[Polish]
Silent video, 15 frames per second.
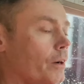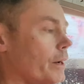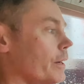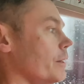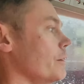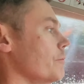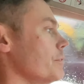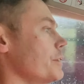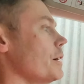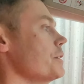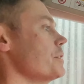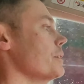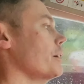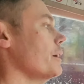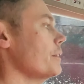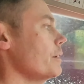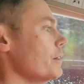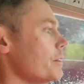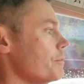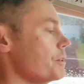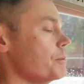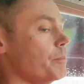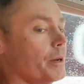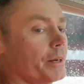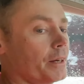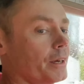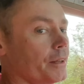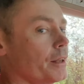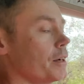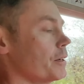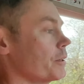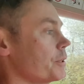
hej, witajcie na kanale EV kanale,